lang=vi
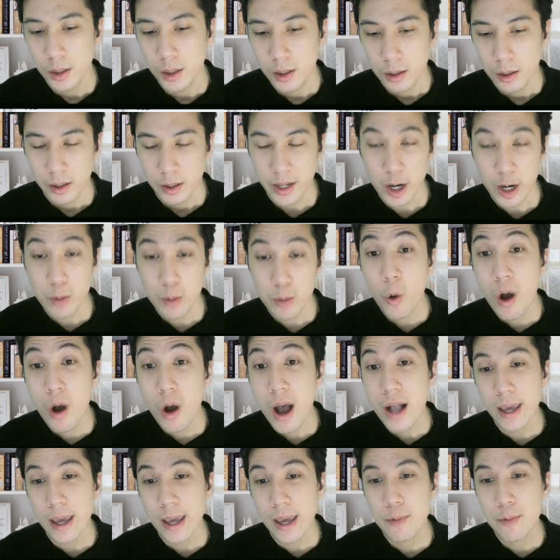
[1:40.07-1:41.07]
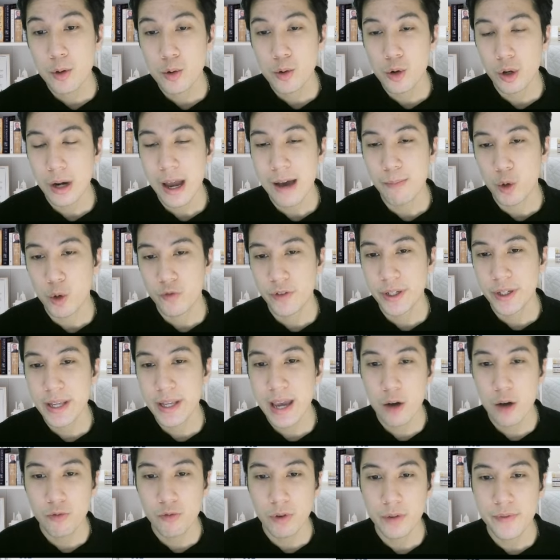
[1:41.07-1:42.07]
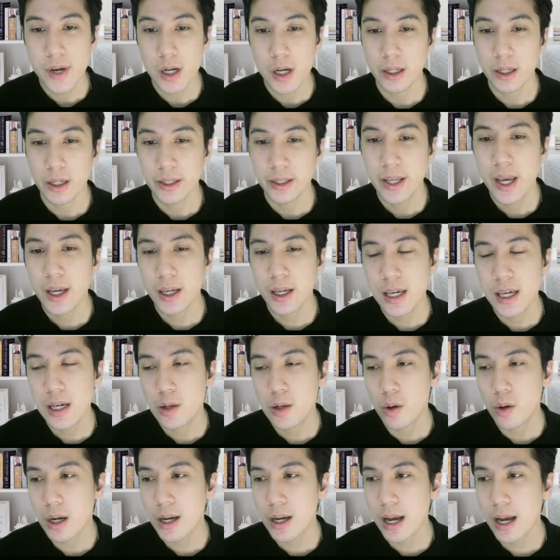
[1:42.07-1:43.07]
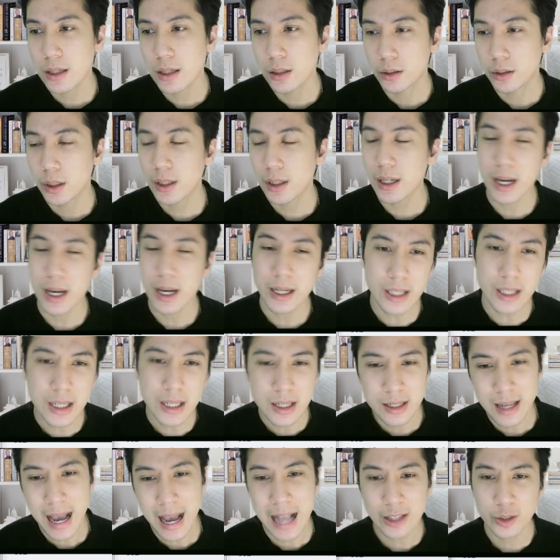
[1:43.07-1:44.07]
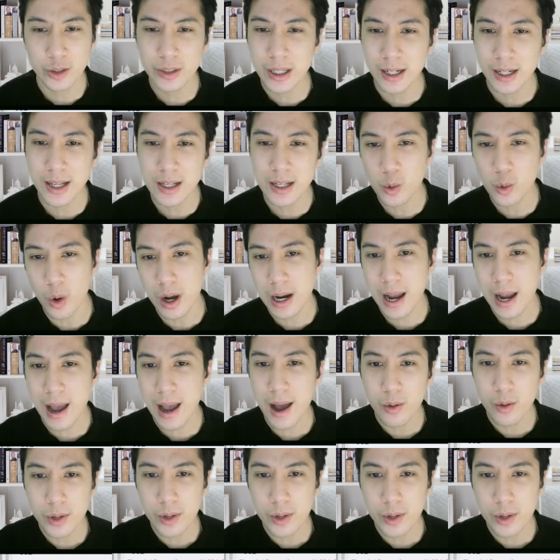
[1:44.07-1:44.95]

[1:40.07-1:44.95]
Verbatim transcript: ngày hôm qua thì em cũng có làm một video về việc là DXY quá căng rồi, tức là cái tỷ giá nó đang lên quá cao ấy.